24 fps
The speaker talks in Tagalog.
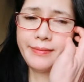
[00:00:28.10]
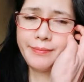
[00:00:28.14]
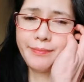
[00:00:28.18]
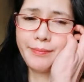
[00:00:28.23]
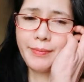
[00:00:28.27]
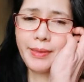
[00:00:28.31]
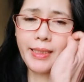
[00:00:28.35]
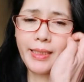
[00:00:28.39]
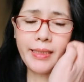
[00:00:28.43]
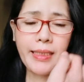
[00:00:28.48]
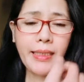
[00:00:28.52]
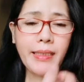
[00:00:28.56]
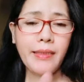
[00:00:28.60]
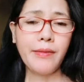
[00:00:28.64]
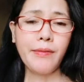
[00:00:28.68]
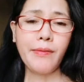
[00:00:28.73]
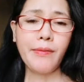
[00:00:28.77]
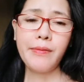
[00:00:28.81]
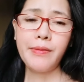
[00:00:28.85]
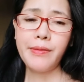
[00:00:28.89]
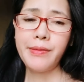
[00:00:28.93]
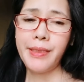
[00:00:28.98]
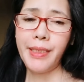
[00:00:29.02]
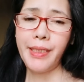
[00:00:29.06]
Malaking
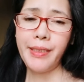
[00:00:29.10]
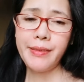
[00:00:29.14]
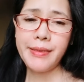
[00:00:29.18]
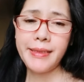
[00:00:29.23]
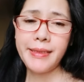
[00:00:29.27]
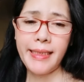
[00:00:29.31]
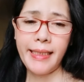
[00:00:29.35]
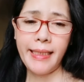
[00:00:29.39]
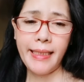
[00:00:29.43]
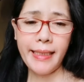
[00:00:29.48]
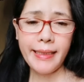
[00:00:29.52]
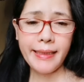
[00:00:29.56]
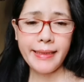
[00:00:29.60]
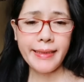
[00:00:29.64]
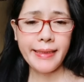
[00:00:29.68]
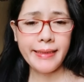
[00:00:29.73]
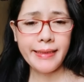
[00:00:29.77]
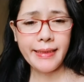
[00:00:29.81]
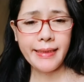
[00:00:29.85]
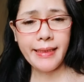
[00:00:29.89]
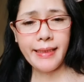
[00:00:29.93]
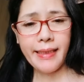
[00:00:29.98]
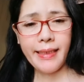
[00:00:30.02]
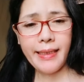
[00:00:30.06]
tulong na yun sa
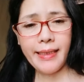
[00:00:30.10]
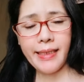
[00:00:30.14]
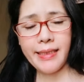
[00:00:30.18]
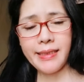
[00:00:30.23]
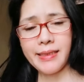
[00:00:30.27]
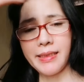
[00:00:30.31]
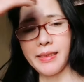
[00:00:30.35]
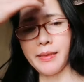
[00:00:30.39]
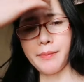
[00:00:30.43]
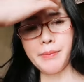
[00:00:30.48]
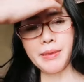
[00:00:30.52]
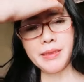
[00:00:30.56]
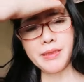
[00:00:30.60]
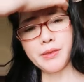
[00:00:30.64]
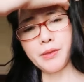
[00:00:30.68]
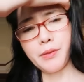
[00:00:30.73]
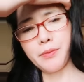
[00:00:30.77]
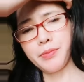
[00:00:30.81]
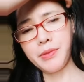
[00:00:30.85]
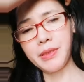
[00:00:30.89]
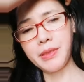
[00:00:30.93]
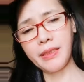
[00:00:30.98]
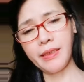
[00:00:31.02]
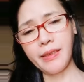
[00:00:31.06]
akin guys na
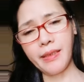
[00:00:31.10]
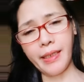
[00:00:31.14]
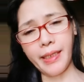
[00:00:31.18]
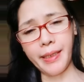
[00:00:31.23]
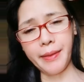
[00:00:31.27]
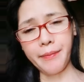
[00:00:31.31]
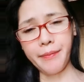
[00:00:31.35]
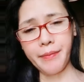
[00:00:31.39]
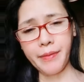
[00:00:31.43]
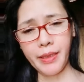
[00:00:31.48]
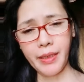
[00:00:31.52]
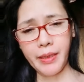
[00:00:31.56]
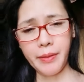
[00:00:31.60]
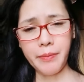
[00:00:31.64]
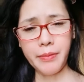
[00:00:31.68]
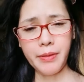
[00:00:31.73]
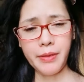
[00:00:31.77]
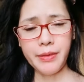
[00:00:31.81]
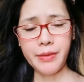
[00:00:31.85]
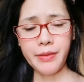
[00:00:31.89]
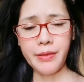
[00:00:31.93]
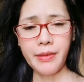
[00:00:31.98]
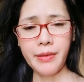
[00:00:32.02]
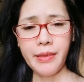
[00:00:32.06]
mag-subscribe
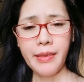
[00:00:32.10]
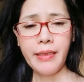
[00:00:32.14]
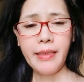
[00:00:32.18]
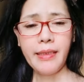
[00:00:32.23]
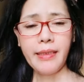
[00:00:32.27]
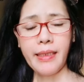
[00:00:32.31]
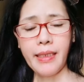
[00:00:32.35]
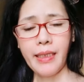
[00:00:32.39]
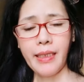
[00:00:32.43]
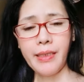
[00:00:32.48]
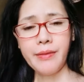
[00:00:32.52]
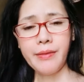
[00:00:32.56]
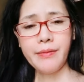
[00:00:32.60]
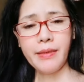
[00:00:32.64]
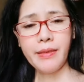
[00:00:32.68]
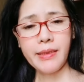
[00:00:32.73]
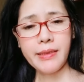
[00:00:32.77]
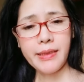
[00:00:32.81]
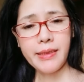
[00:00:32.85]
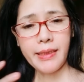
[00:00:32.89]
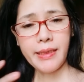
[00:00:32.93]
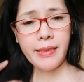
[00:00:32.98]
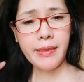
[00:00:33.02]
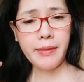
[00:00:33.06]
kayo, kayo at
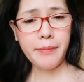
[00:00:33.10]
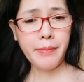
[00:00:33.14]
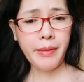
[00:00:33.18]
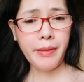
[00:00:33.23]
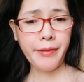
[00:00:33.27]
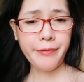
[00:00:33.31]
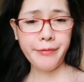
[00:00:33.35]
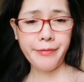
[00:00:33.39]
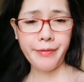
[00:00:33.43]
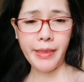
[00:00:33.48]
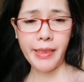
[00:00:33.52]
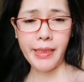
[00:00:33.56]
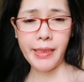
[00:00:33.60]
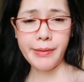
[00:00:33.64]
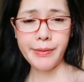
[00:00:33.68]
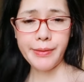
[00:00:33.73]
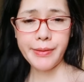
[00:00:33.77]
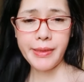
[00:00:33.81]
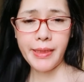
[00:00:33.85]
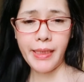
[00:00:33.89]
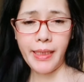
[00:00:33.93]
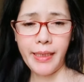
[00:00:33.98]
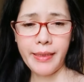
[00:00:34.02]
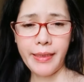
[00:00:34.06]
saka mag-follow
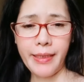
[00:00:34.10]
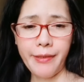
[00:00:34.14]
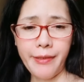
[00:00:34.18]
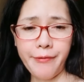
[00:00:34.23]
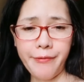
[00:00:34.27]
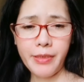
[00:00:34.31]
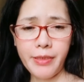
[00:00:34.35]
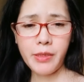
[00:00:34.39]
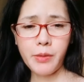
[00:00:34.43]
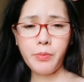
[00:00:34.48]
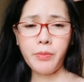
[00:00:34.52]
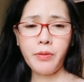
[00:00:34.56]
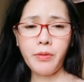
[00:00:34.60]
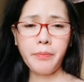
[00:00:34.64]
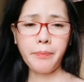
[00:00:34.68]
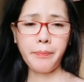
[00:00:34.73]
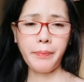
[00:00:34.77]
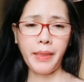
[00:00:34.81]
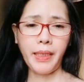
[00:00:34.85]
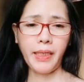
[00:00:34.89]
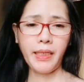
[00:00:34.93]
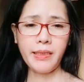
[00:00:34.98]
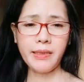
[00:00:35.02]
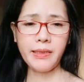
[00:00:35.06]
sa aking Facebook
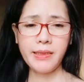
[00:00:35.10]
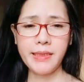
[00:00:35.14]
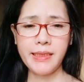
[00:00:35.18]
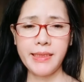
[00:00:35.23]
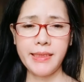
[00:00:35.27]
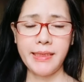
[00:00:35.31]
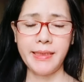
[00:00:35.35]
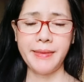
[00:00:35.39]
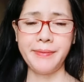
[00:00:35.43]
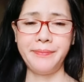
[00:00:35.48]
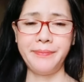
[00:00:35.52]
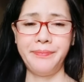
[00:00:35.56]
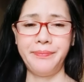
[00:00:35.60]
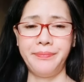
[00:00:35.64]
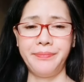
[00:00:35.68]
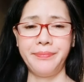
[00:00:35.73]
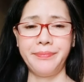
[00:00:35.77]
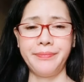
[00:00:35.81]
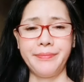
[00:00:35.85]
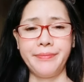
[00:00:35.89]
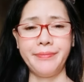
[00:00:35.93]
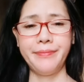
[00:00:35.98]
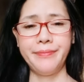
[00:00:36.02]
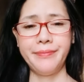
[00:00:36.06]
page.
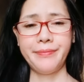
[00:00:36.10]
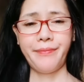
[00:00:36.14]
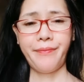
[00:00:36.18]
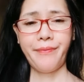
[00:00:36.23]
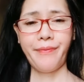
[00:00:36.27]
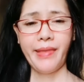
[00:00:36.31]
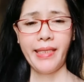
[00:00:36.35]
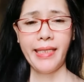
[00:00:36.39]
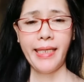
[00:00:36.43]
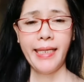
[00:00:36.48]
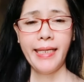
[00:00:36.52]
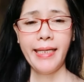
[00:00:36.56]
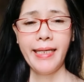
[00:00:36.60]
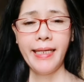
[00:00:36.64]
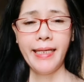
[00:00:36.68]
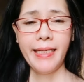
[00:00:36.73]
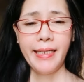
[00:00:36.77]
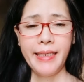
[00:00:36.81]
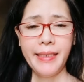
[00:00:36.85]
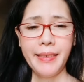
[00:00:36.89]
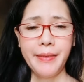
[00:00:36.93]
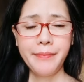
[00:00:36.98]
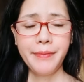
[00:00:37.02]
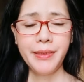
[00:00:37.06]

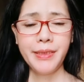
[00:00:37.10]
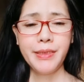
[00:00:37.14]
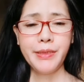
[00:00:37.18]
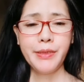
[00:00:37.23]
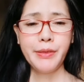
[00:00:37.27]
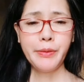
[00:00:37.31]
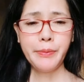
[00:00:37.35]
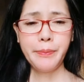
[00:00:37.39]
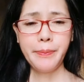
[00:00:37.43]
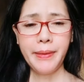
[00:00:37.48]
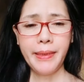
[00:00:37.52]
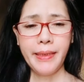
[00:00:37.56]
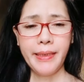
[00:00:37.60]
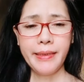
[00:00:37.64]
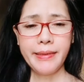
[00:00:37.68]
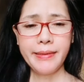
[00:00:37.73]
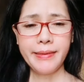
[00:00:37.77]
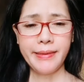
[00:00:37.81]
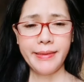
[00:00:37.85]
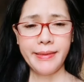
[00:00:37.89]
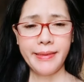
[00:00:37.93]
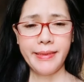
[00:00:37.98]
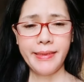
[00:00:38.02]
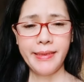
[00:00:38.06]
I'm a new
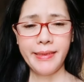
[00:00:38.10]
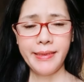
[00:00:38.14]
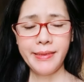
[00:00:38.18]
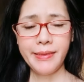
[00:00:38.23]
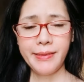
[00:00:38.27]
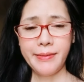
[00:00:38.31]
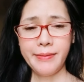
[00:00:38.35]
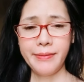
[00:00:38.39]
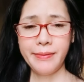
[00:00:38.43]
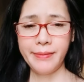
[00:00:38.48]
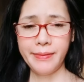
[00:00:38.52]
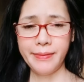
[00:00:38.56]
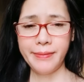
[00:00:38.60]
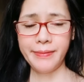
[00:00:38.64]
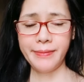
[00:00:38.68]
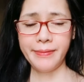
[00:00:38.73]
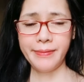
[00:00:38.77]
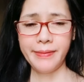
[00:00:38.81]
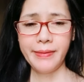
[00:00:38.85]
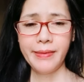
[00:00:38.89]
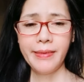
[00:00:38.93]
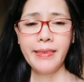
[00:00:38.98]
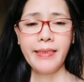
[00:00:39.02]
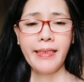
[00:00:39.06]
blogger so
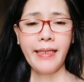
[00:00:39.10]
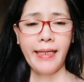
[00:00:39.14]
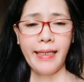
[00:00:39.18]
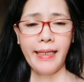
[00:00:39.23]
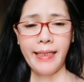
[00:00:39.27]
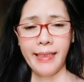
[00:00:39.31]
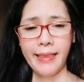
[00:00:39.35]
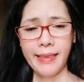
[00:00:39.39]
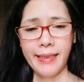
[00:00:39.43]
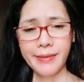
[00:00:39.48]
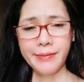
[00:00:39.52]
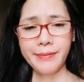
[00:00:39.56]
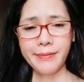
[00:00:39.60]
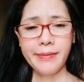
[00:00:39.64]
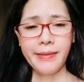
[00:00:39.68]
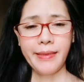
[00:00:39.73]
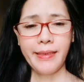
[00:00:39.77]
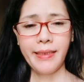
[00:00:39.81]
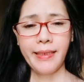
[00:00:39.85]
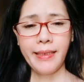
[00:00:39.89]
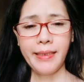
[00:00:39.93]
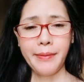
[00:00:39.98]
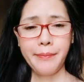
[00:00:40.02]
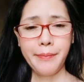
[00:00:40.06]
kailangan ko
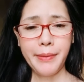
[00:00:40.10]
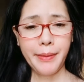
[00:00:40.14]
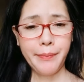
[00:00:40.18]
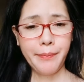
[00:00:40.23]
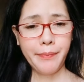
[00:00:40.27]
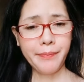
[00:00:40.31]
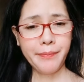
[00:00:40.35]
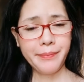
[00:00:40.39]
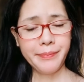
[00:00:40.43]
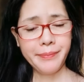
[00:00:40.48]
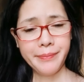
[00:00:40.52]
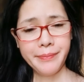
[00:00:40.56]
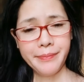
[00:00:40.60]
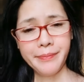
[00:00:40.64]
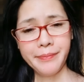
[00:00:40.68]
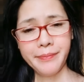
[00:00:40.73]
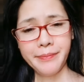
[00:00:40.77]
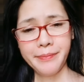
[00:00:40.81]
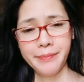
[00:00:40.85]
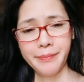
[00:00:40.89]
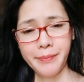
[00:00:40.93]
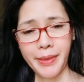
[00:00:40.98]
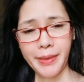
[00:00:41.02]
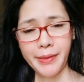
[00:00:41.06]
talaga may
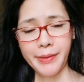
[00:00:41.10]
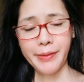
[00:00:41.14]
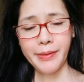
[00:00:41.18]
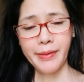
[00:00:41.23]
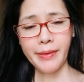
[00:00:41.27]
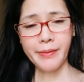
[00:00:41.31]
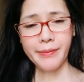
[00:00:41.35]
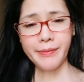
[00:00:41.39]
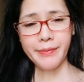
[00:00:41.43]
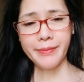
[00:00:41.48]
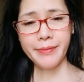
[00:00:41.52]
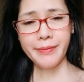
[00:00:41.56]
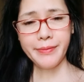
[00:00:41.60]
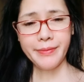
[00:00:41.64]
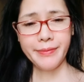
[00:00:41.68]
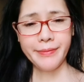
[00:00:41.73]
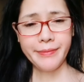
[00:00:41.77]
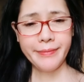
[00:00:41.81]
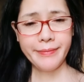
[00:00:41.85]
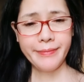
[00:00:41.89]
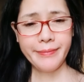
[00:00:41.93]
meron akong